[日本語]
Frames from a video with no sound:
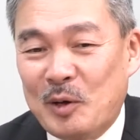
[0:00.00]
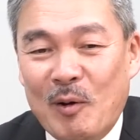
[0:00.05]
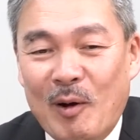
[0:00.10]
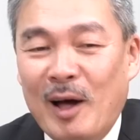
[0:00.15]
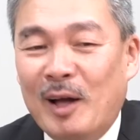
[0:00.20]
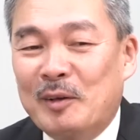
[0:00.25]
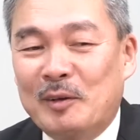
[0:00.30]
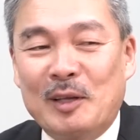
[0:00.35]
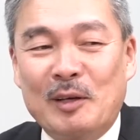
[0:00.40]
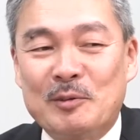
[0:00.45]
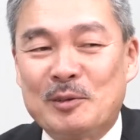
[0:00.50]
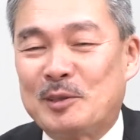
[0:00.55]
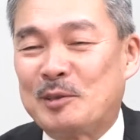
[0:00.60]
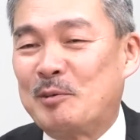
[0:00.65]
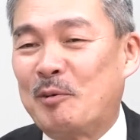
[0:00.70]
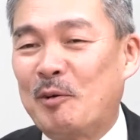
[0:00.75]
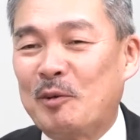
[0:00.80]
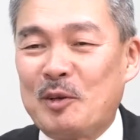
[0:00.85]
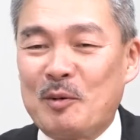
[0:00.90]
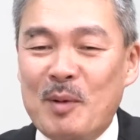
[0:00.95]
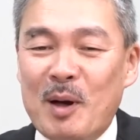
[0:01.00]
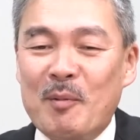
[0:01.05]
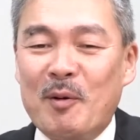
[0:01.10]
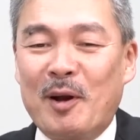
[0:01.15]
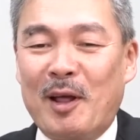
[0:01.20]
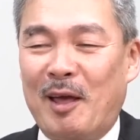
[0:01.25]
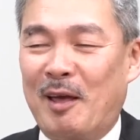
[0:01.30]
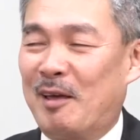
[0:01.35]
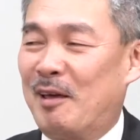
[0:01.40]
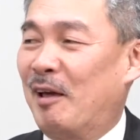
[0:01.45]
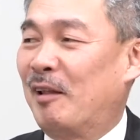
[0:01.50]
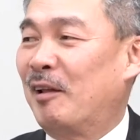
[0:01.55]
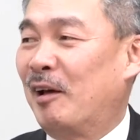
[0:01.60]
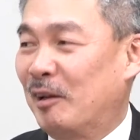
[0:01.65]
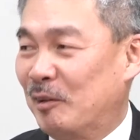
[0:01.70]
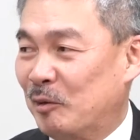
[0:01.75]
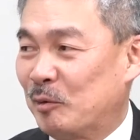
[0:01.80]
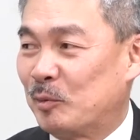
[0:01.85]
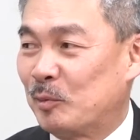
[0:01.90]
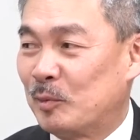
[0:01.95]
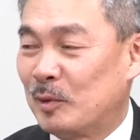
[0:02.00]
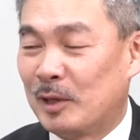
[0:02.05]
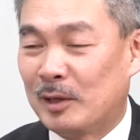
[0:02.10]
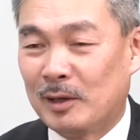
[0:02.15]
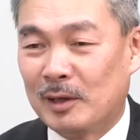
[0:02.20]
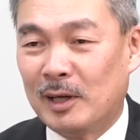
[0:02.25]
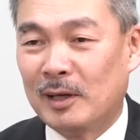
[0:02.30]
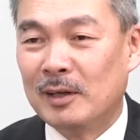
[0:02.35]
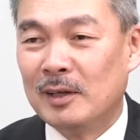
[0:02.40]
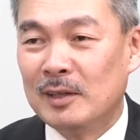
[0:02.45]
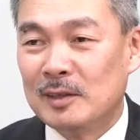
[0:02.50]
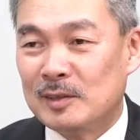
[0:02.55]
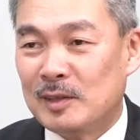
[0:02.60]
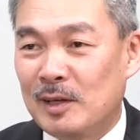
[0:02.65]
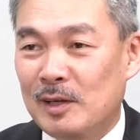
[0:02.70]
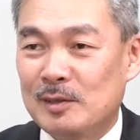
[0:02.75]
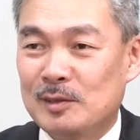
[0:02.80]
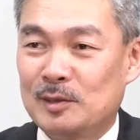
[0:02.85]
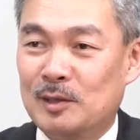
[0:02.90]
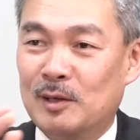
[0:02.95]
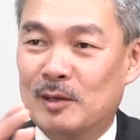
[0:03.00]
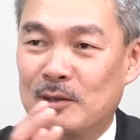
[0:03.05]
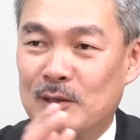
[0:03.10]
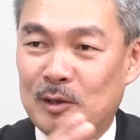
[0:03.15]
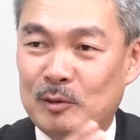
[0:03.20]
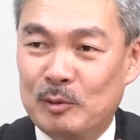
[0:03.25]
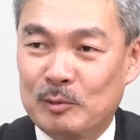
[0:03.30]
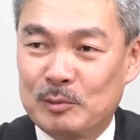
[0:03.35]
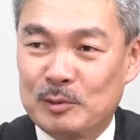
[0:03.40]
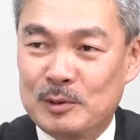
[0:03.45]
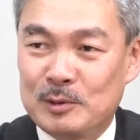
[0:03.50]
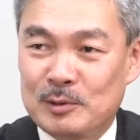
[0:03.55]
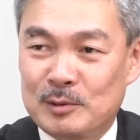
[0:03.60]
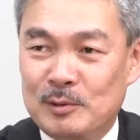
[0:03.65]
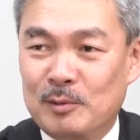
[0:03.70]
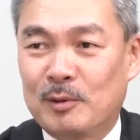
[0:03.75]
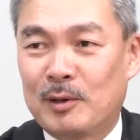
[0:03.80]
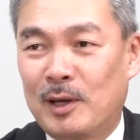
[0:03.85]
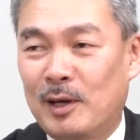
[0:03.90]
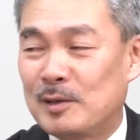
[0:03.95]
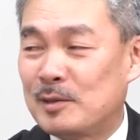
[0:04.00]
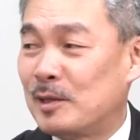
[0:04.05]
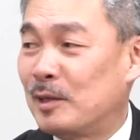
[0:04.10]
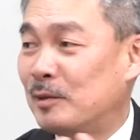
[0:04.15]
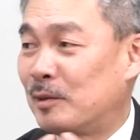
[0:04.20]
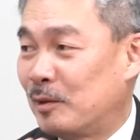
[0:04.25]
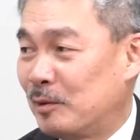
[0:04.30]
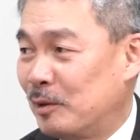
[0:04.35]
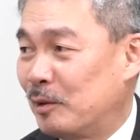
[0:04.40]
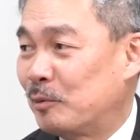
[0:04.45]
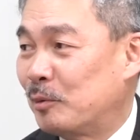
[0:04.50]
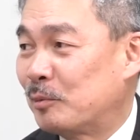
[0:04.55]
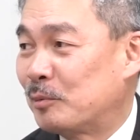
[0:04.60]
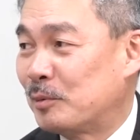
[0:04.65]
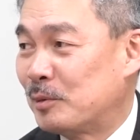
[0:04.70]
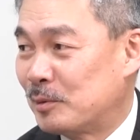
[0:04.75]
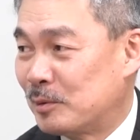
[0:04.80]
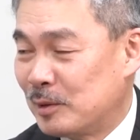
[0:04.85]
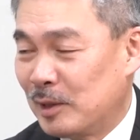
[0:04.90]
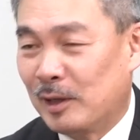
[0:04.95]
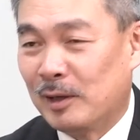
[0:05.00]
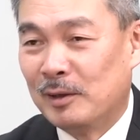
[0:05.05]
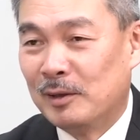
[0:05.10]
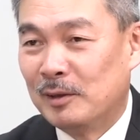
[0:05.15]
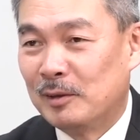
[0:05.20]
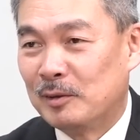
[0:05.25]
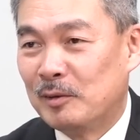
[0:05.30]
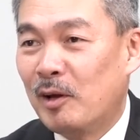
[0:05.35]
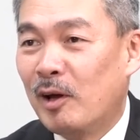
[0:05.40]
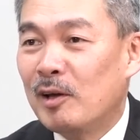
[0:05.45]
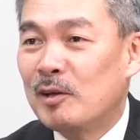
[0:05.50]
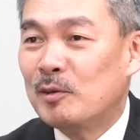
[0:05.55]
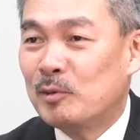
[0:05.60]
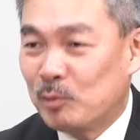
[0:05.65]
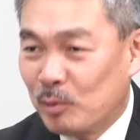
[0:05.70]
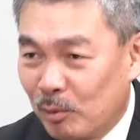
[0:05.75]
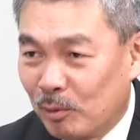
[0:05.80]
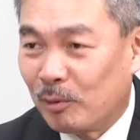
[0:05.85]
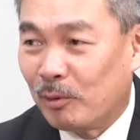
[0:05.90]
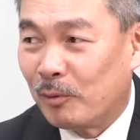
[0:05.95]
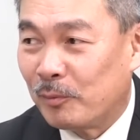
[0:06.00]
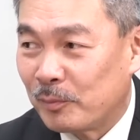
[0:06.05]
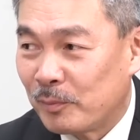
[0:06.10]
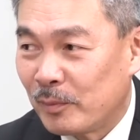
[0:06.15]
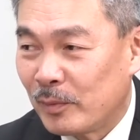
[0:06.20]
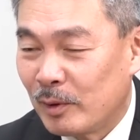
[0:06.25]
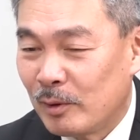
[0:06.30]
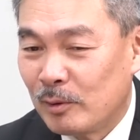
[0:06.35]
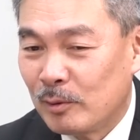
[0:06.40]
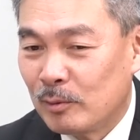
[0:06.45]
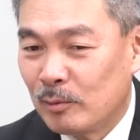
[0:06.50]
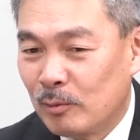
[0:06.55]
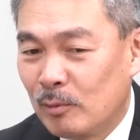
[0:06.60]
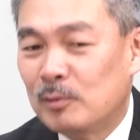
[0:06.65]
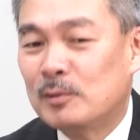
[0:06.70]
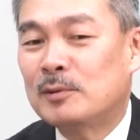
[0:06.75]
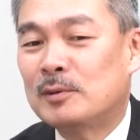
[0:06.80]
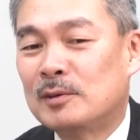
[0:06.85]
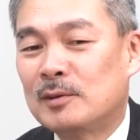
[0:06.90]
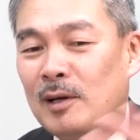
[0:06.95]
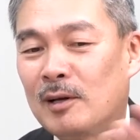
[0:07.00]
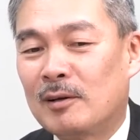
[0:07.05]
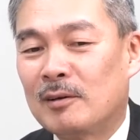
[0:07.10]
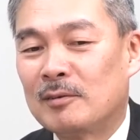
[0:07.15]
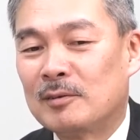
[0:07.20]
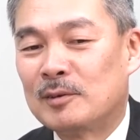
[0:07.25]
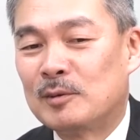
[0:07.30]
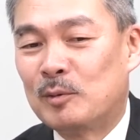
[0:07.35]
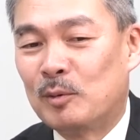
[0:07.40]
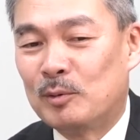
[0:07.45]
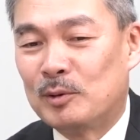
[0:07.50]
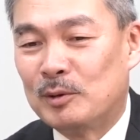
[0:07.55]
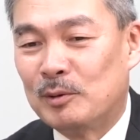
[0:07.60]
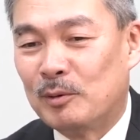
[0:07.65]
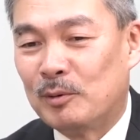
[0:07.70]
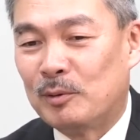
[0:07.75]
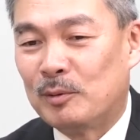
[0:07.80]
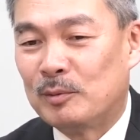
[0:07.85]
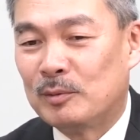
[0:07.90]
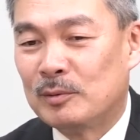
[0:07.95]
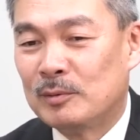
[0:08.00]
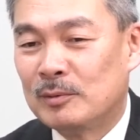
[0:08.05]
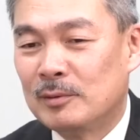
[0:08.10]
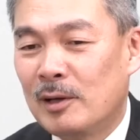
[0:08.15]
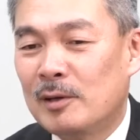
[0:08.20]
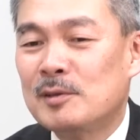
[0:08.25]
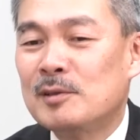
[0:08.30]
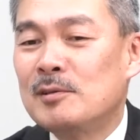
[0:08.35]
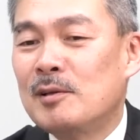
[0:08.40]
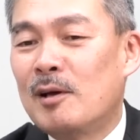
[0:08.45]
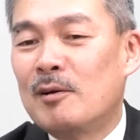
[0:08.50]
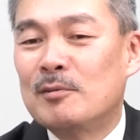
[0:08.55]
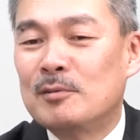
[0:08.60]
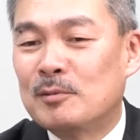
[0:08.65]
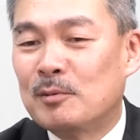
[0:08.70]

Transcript: あんたうちのことは守れへんやない。はい、だから政治的な独立と経済的な独立がないと、うん奥さん一人を養う